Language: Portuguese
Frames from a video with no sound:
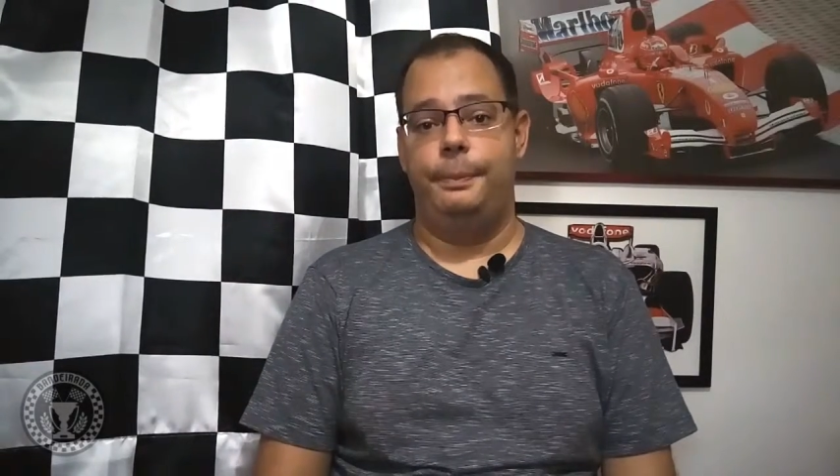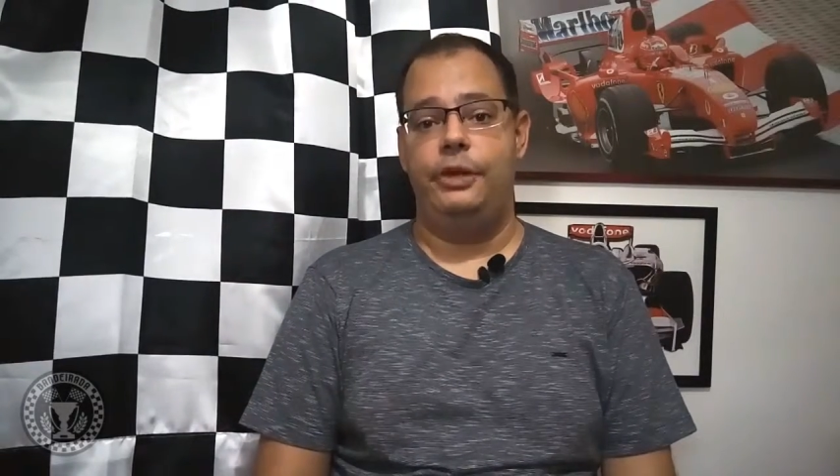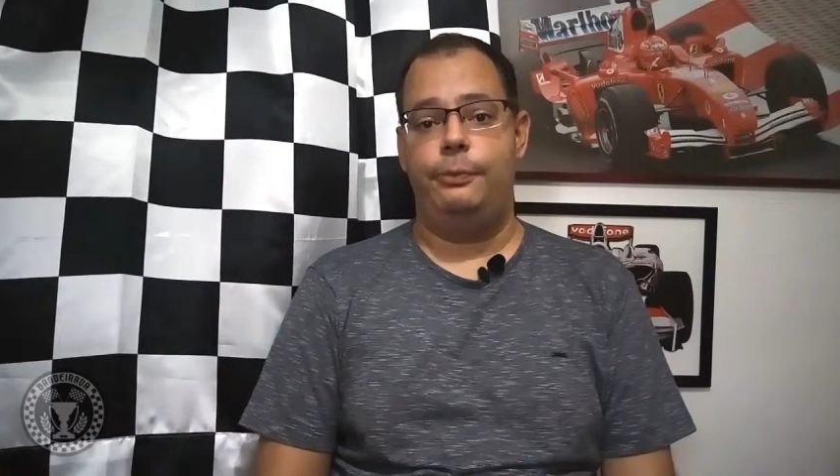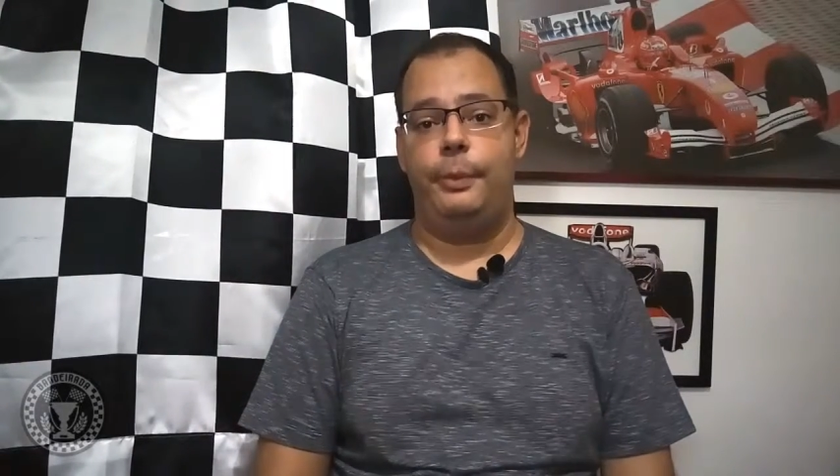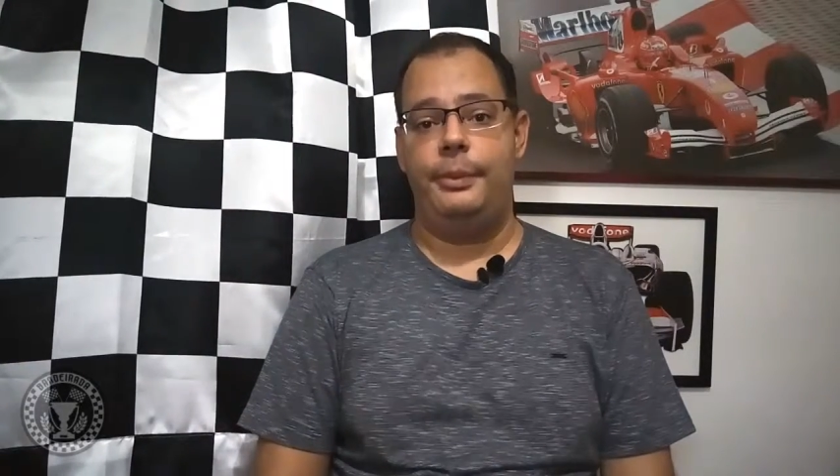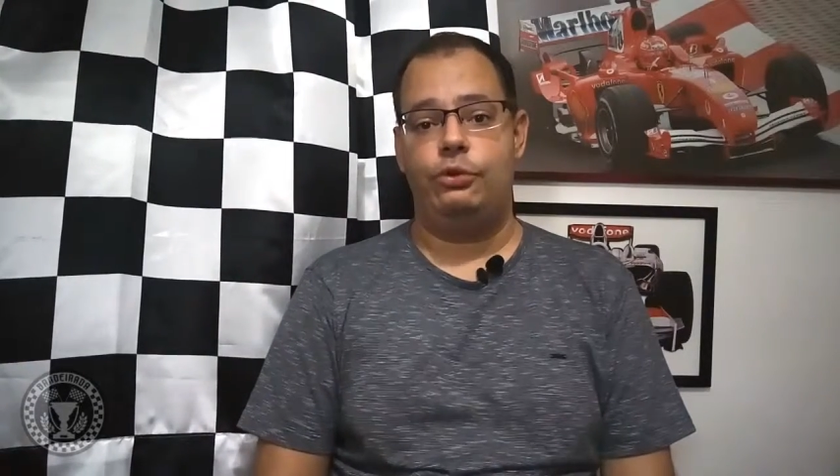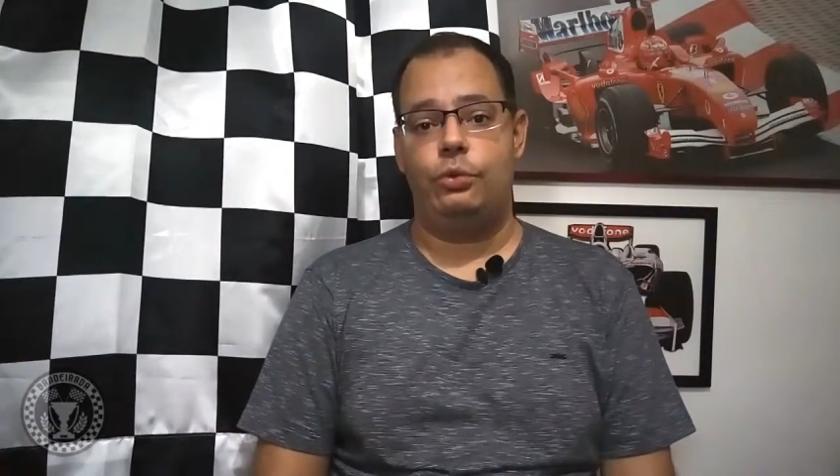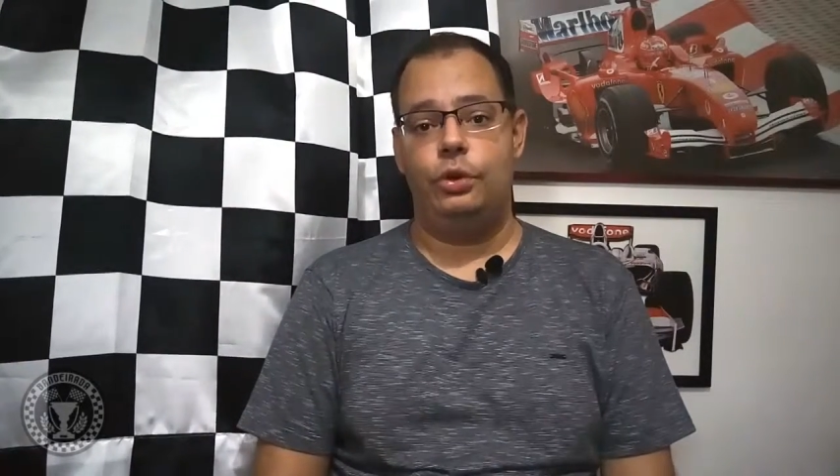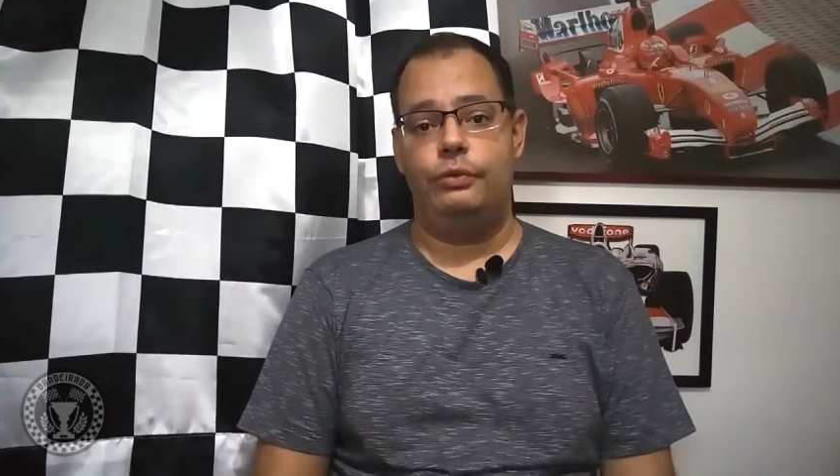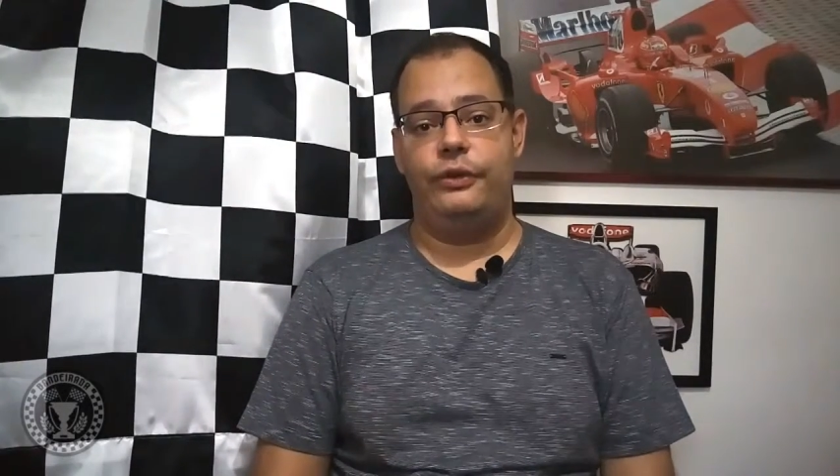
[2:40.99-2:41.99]
principalmente
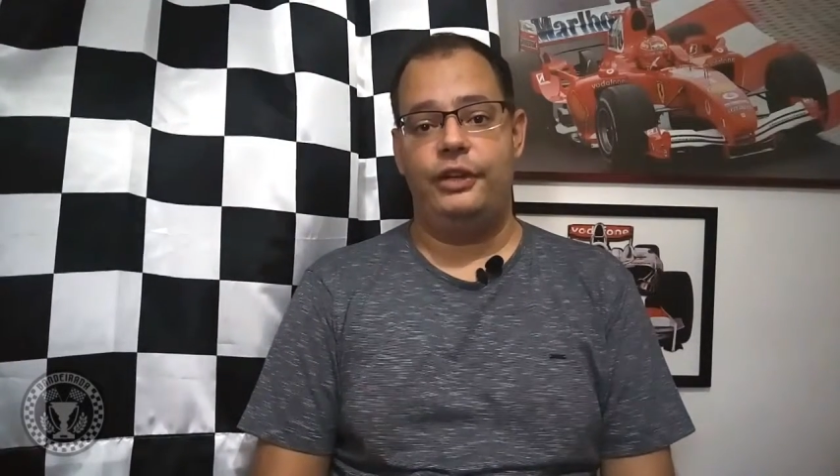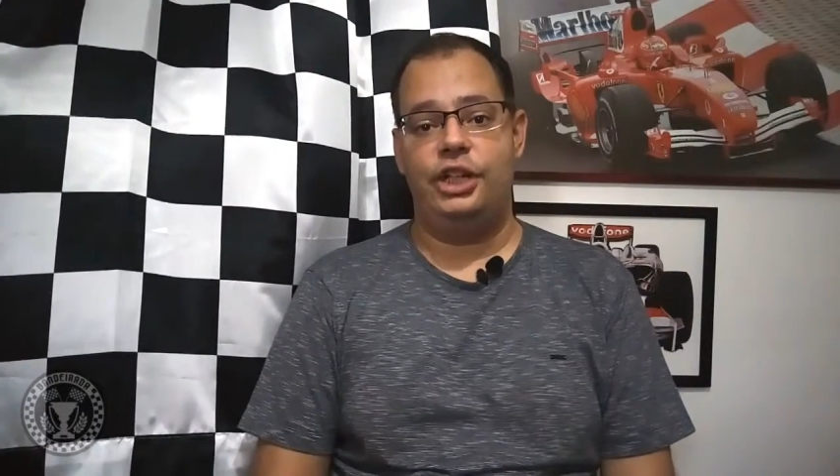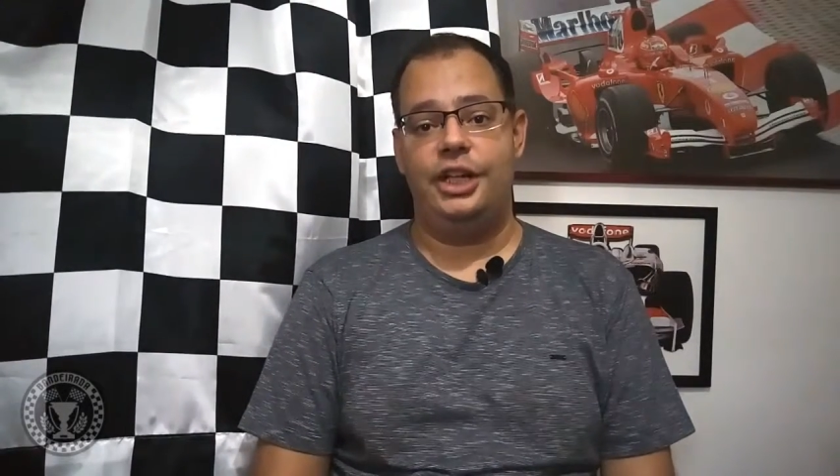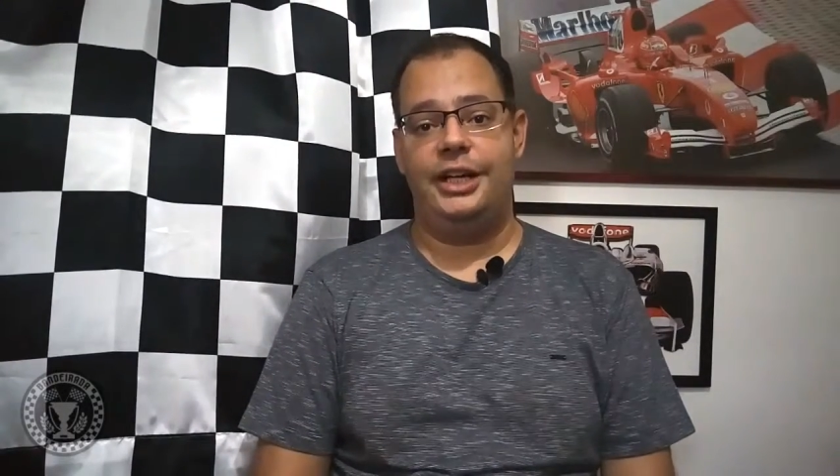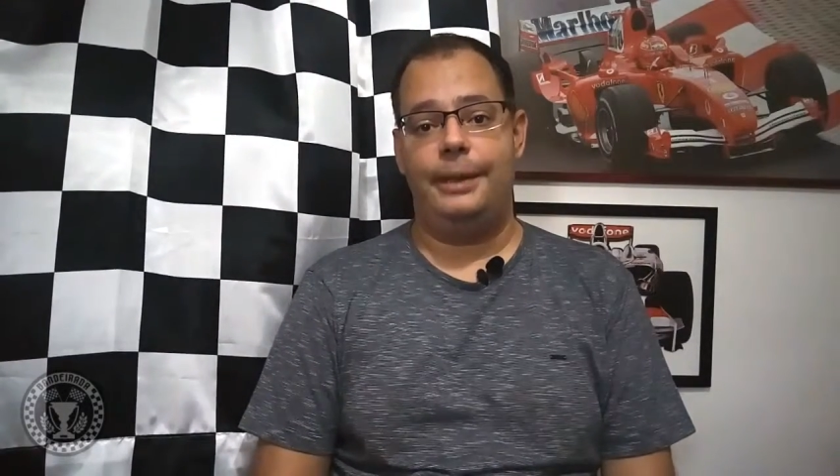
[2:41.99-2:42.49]
quando você chega